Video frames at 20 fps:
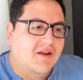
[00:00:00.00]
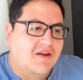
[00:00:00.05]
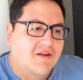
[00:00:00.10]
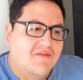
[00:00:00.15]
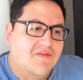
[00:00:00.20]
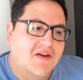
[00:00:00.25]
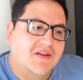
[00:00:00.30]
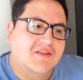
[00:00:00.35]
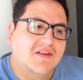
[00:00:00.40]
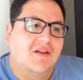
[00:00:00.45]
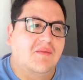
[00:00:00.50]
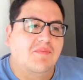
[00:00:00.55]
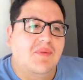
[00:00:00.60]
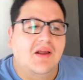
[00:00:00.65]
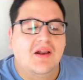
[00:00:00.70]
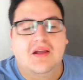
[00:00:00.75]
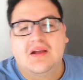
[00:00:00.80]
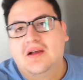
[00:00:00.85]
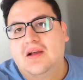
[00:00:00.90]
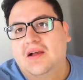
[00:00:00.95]
Fácil,
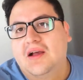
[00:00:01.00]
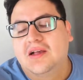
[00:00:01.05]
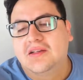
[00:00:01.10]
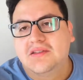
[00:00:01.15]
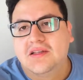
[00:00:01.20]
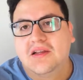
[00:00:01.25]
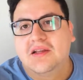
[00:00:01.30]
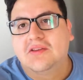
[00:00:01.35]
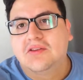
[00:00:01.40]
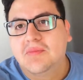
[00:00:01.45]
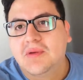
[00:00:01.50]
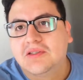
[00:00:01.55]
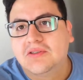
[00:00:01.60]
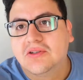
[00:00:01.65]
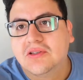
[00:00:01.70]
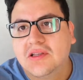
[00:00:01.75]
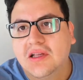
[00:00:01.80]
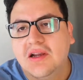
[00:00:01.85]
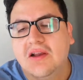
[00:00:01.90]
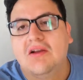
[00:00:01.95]
para hacer esto más
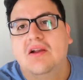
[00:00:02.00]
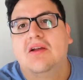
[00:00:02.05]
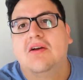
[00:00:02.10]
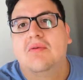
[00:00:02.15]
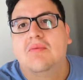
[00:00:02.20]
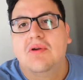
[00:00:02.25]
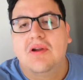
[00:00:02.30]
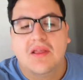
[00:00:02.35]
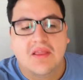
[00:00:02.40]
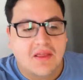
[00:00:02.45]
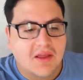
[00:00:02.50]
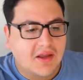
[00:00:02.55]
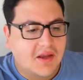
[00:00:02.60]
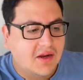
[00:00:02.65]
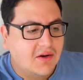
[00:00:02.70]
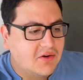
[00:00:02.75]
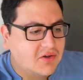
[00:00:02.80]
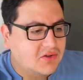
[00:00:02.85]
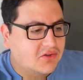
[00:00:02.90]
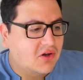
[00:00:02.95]
sostenible, como les dije,
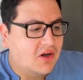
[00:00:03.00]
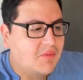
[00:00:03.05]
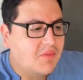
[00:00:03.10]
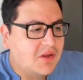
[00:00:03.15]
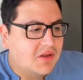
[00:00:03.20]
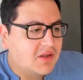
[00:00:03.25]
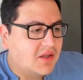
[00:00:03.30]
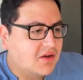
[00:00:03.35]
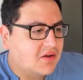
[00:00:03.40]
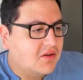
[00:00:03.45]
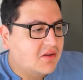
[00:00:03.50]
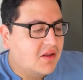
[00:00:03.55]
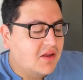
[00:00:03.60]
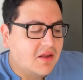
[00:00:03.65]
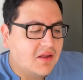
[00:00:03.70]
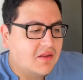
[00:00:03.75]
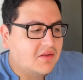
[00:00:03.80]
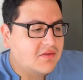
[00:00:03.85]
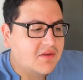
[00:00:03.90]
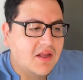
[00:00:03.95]
no es solamente
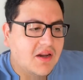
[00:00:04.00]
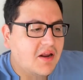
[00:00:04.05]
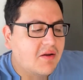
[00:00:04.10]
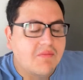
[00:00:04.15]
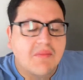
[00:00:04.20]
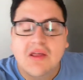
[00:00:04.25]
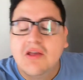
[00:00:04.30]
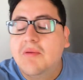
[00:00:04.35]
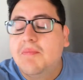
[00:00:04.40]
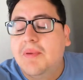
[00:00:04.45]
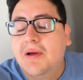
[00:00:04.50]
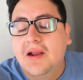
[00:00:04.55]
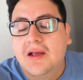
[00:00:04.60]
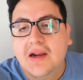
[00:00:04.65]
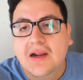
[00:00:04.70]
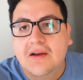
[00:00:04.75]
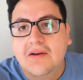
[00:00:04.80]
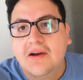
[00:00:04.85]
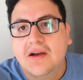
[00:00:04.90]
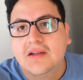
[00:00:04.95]
de eh, tener medios para
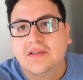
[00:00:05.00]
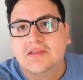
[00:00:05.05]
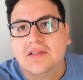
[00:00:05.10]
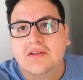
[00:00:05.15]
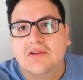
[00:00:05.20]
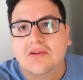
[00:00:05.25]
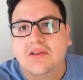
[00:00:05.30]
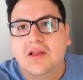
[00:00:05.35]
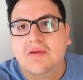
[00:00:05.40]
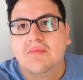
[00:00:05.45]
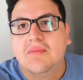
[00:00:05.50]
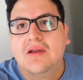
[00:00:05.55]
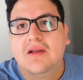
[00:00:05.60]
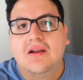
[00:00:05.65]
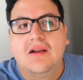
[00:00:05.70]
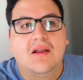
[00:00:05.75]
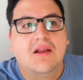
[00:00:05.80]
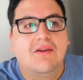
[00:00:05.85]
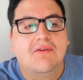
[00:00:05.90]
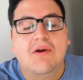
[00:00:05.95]
grabar, sino
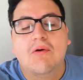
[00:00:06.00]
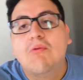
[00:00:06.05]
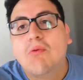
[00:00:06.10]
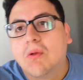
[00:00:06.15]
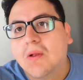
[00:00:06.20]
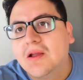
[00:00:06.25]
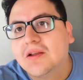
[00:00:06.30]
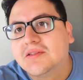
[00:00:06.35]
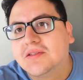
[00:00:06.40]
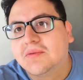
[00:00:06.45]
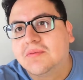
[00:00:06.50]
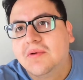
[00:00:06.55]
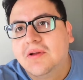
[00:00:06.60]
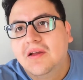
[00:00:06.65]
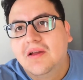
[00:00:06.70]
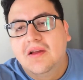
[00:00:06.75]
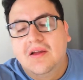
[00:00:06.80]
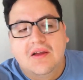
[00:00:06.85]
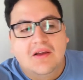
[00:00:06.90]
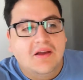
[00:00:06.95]
también es no aburrirse.
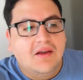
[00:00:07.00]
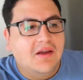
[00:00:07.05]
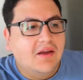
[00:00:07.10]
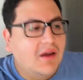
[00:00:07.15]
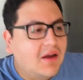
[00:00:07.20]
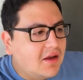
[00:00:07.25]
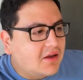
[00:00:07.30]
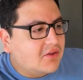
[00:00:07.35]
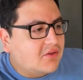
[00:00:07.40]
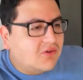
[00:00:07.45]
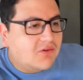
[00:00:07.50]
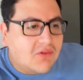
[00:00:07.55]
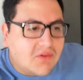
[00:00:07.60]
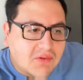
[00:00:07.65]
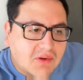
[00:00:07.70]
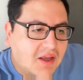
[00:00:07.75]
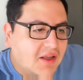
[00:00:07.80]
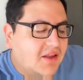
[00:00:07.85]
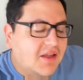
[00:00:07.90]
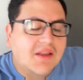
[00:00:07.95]
Eh,
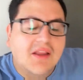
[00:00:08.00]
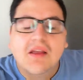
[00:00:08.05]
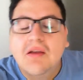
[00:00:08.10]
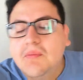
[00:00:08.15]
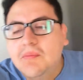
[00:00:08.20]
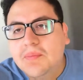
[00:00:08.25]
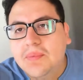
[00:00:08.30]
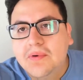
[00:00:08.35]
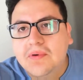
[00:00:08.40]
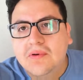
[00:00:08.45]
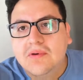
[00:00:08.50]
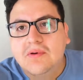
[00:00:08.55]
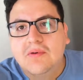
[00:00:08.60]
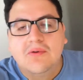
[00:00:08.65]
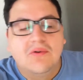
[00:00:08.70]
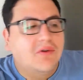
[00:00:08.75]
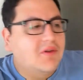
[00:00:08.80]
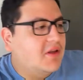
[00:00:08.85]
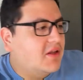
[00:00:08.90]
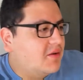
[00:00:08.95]
esto quita tiempo,
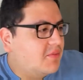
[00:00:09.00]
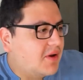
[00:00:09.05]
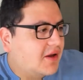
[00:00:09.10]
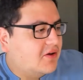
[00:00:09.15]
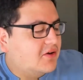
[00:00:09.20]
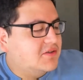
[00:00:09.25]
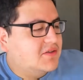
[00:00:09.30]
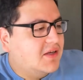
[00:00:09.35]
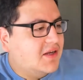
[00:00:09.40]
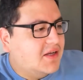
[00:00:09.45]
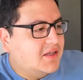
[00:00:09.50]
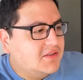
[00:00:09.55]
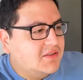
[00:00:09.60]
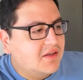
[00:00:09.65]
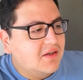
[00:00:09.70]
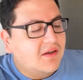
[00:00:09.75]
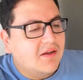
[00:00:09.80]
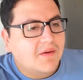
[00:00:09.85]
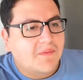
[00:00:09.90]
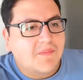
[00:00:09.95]
uno tiene más cosas que
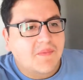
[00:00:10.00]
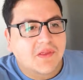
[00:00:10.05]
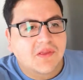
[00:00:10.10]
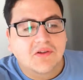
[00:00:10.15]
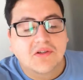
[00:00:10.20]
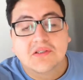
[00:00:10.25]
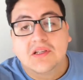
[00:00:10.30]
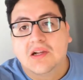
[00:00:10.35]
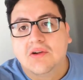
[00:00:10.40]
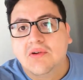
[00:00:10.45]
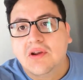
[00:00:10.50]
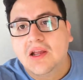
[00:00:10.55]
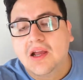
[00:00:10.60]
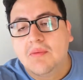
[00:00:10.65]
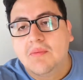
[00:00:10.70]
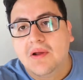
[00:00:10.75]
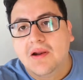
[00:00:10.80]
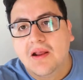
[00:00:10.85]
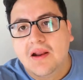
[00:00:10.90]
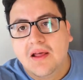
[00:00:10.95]
hacer, entonces la única
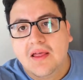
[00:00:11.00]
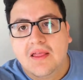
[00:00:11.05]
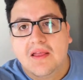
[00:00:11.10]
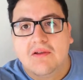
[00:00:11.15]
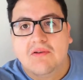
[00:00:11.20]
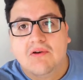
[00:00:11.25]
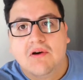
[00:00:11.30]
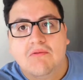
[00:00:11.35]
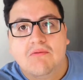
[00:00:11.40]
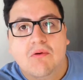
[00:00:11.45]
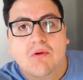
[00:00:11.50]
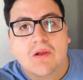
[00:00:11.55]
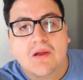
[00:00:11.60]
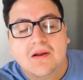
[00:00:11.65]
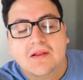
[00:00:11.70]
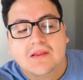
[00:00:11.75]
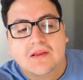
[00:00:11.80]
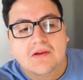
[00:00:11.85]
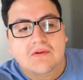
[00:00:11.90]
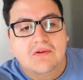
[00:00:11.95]
manera de no
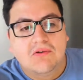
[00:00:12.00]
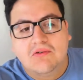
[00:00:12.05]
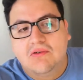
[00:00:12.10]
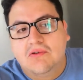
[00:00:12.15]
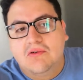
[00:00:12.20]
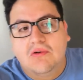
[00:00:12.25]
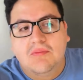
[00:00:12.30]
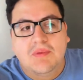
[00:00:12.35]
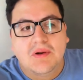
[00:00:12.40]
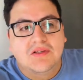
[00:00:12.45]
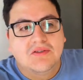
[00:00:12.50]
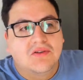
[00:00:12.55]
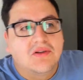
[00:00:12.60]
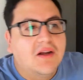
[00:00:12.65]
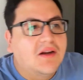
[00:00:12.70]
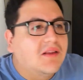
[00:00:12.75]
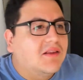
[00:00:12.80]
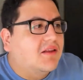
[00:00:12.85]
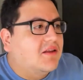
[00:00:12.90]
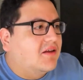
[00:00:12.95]
aburrirte o no
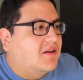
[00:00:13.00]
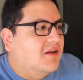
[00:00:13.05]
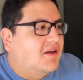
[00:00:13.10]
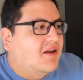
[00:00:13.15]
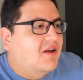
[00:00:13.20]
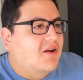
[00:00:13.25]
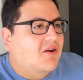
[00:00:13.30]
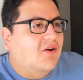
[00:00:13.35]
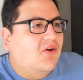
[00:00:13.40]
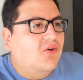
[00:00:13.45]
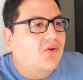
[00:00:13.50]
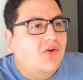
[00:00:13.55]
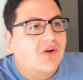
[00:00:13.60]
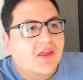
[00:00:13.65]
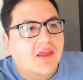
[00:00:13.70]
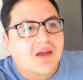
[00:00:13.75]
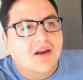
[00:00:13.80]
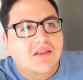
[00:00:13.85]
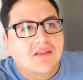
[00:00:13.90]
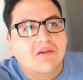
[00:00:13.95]
presionarte o no
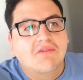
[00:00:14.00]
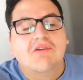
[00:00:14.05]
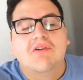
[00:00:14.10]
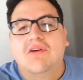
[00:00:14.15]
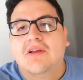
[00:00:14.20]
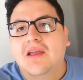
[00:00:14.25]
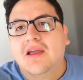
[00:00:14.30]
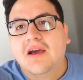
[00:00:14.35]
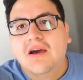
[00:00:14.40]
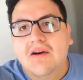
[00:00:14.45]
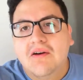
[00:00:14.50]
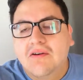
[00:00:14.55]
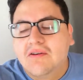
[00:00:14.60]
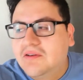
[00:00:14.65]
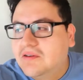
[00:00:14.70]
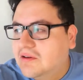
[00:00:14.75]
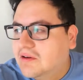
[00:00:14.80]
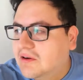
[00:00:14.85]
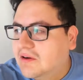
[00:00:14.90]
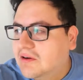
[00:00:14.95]
quedarte bloqueado
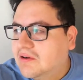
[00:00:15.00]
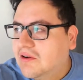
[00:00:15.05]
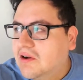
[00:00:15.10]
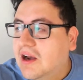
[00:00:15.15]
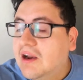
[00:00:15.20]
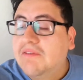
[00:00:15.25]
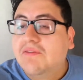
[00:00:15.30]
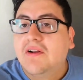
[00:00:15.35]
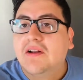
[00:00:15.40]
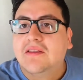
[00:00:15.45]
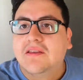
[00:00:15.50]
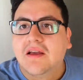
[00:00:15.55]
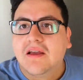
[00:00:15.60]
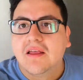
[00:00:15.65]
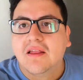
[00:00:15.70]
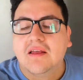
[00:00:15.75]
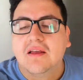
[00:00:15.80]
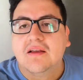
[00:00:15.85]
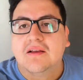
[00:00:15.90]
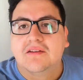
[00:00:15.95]
con, la falta de
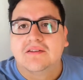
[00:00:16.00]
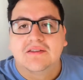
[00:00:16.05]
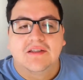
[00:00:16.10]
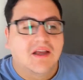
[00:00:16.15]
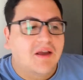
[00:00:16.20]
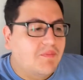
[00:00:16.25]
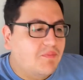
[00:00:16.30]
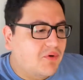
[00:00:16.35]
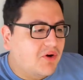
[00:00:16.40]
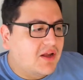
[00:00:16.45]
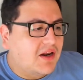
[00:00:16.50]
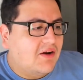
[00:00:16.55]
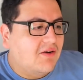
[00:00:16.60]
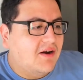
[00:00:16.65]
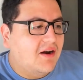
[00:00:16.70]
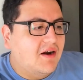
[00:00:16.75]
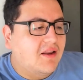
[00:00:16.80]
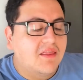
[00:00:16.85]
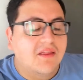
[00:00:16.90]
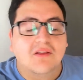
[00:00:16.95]
ideas es poder
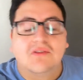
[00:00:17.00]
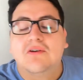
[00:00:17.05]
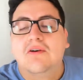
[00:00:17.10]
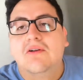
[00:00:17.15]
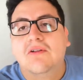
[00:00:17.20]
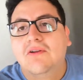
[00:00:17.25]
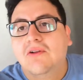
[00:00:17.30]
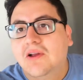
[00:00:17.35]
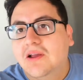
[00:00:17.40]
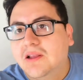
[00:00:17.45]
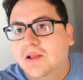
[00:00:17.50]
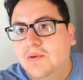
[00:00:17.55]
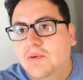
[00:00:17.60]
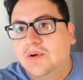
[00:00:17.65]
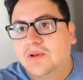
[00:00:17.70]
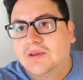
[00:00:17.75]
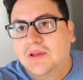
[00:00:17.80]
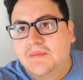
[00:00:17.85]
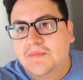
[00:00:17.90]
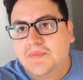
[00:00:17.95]
hablar de todo lo que te
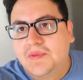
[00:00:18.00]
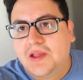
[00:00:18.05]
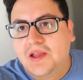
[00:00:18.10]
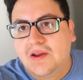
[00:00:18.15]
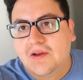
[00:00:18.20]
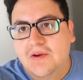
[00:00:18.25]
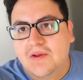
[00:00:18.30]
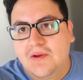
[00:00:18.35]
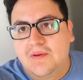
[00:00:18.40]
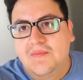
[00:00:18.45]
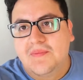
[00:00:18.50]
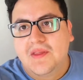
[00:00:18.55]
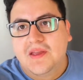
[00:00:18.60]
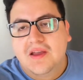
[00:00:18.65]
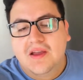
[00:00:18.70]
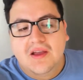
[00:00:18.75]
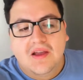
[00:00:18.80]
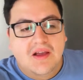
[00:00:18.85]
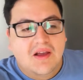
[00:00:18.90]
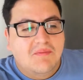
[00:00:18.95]
gusta, creo yo.
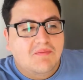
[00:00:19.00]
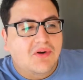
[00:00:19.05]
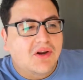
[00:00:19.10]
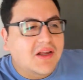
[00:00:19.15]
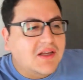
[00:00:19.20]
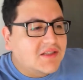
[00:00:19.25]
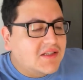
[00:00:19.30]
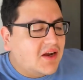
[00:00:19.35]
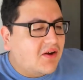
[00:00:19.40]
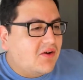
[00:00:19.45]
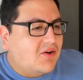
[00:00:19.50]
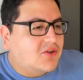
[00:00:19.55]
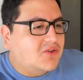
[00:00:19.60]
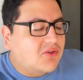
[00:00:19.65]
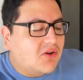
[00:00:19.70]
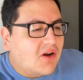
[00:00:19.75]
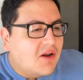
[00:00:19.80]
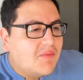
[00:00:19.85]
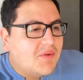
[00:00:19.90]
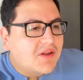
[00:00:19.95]
Porque si hablo
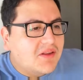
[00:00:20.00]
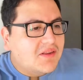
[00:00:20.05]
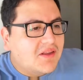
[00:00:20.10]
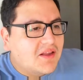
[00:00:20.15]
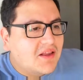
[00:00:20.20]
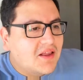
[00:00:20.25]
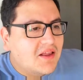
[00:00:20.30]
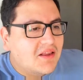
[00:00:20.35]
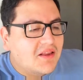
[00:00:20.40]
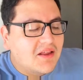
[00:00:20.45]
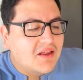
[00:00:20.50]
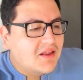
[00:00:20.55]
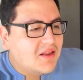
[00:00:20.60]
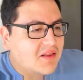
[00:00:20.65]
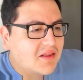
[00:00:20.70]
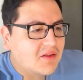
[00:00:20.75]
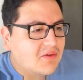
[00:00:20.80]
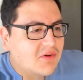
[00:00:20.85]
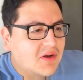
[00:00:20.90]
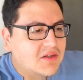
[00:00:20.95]
solamente de,
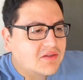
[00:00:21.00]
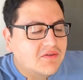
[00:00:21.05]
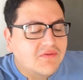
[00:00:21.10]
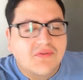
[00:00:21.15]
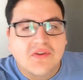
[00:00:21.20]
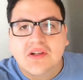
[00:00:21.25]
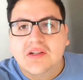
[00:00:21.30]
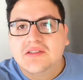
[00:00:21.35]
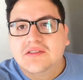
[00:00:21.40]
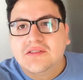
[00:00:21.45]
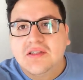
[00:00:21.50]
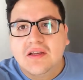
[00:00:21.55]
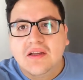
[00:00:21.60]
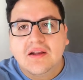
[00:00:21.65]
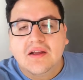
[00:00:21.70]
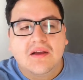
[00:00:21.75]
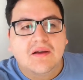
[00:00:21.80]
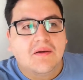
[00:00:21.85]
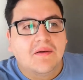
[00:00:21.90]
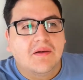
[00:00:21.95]
educación
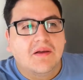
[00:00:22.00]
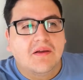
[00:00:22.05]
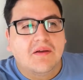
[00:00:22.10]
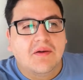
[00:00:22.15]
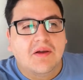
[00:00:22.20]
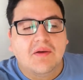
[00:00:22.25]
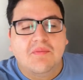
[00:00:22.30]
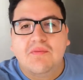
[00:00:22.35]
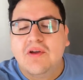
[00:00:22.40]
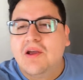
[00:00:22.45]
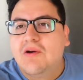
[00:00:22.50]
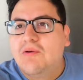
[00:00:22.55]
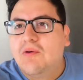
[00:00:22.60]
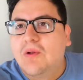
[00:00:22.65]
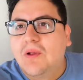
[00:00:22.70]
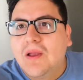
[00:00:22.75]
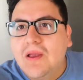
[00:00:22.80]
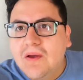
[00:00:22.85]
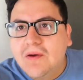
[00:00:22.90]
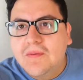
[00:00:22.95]
financiera es, es, muy
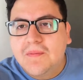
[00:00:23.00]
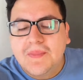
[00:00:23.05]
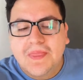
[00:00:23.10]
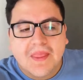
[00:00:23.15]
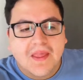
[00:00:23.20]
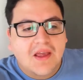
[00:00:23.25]
aburrido.